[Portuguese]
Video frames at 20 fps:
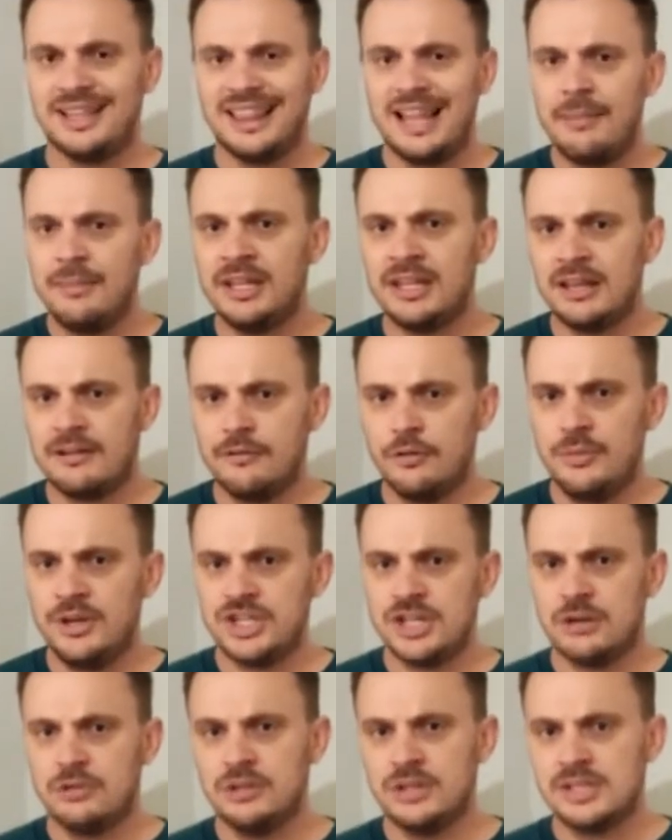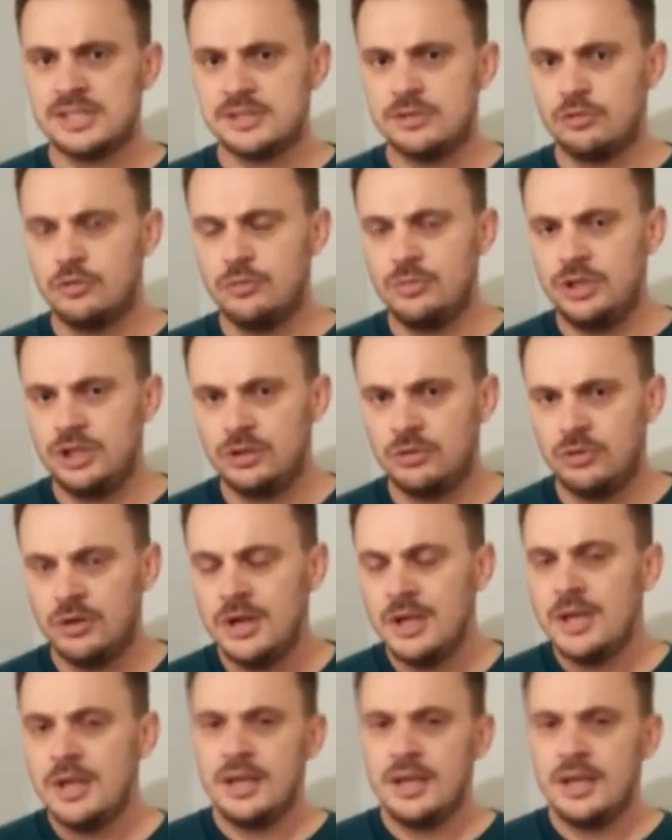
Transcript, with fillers: Lamentavelmente aconteceu comigo